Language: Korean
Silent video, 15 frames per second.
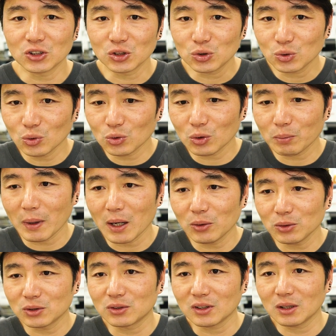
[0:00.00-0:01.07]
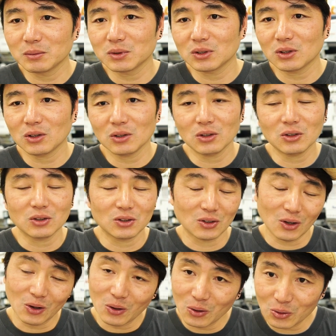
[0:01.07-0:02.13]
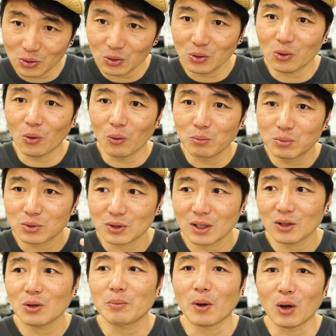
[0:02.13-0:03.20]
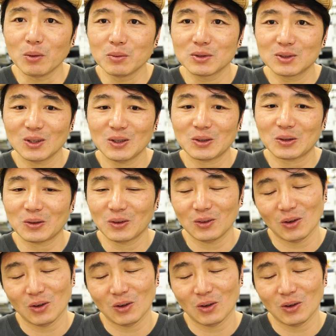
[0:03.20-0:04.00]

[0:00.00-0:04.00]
그쪽으로 파고 들어가면서 영어로 공부를 하고 배우면서